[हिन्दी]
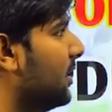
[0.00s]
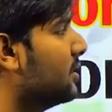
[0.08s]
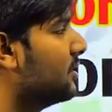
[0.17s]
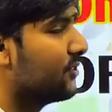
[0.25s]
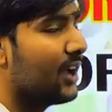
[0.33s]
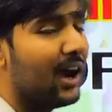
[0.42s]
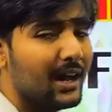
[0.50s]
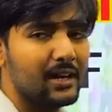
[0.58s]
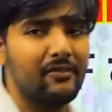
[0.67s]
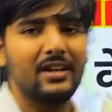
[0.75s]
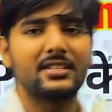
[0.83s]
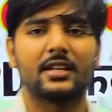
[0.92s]
यहाँ आने
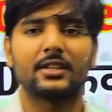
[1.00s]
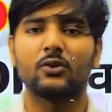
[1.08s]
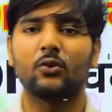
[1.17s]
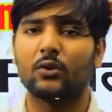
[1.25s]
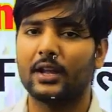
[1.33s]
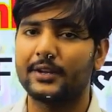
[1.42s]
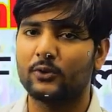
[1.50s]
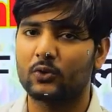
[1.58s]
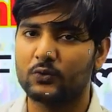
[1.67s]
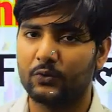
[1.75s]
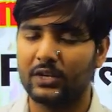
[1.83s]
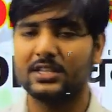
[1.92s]
वाले साथी को ऑनलाइन कोर्स
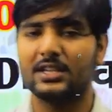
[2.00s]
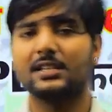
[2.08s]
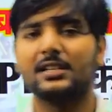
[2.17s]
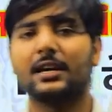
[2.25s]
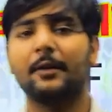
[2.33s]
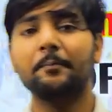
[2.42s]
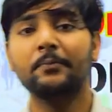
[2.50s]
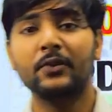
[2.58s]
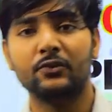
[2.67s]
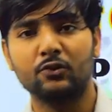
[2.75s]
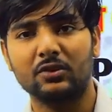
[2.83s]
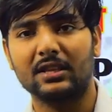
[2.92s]
फ्री दिया जाएगा
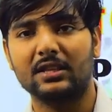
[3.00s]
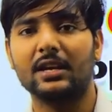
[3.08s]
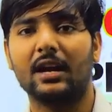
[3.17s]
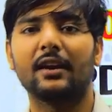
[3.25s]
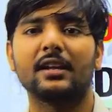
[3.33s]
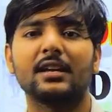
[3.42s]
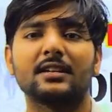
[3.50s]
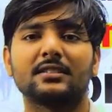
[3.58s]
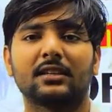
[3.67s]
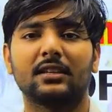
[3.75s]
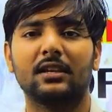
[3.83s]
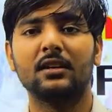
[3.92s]
जो साथी यहाँ नहीं आ
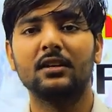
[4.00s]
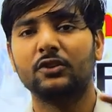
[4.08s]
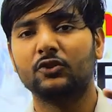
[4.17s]
सकते जो